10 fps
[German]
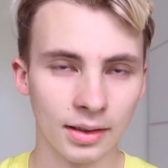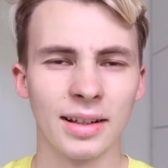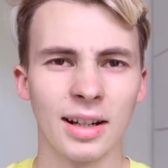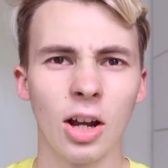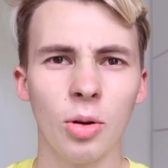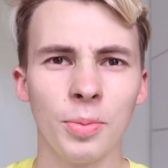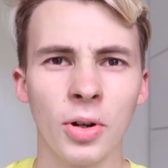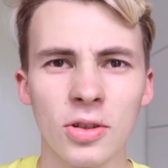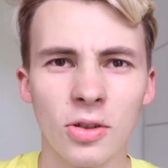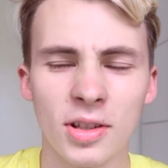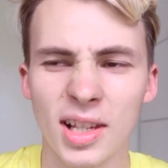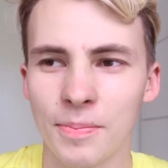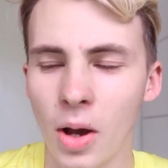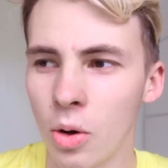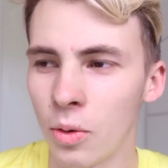Ich glaube, bei uns kostet das
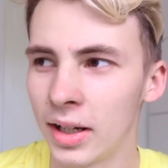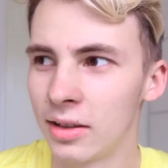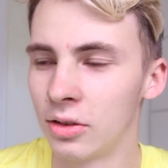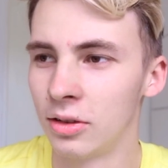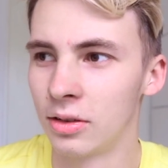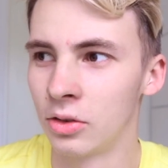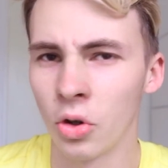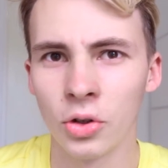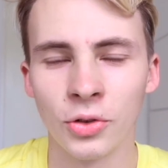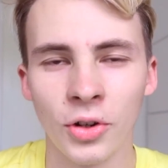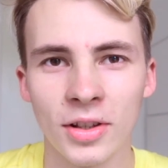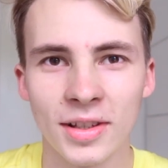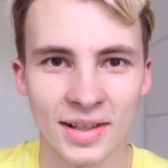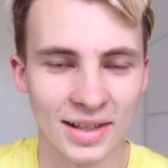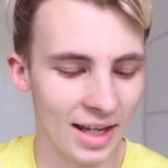Powerade
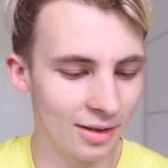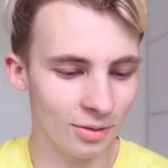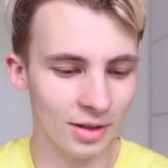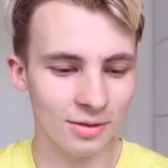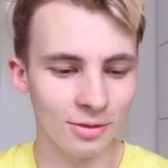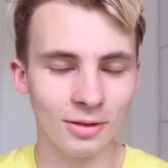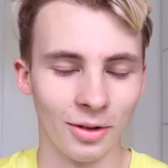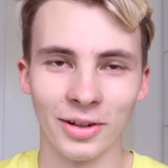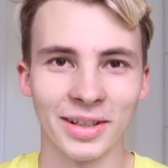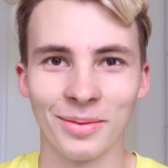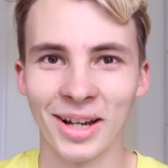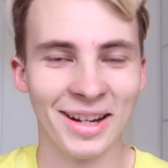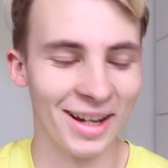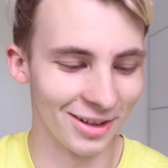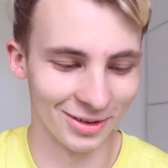99 Cent oder so. Aber oh, ich habe
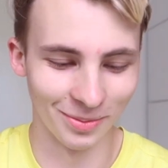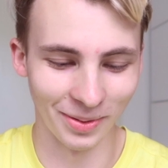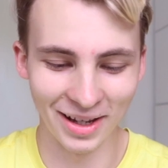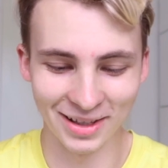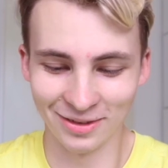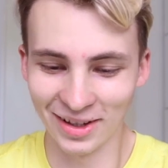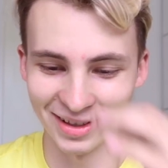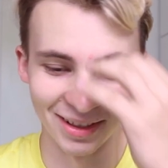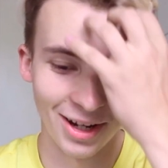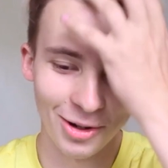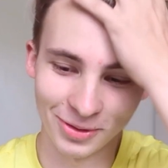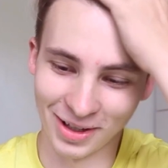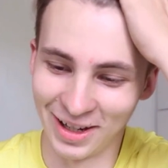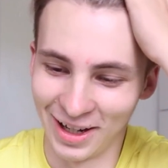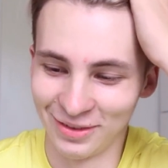keine Ahnung, so Preise, ich weiß nicht, ich kaufe das